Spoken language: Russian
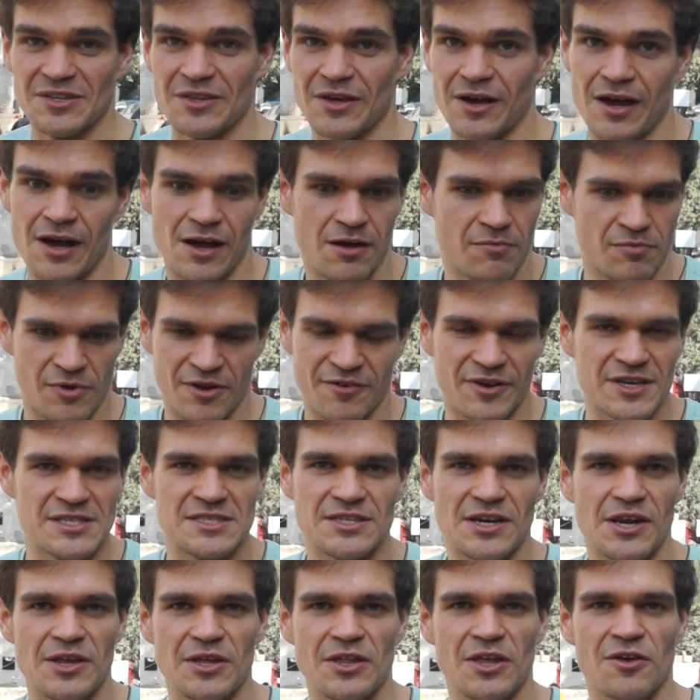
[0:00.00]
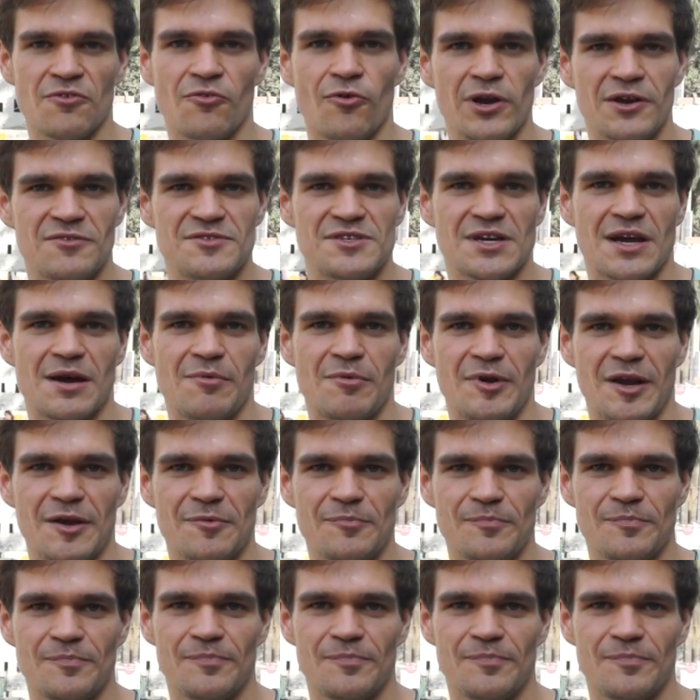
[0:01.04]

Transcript: на квест-тренинге «Воля» в декабре.